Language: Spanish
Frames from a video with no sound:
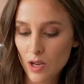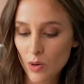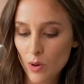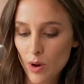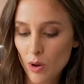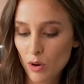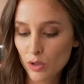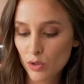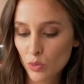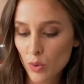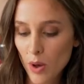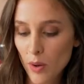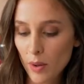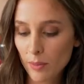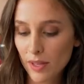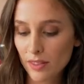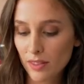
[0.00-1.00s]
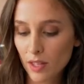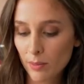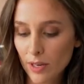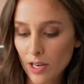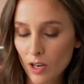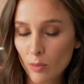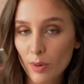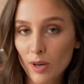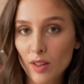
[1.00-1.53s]
Lo hago suavemente
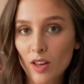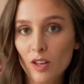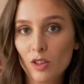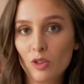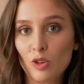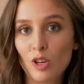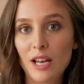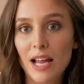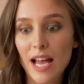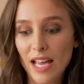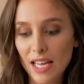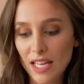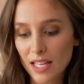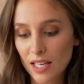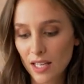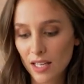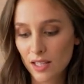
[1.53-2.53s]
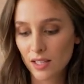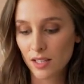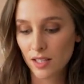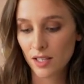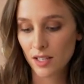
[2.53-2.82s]
para no perder todo el aire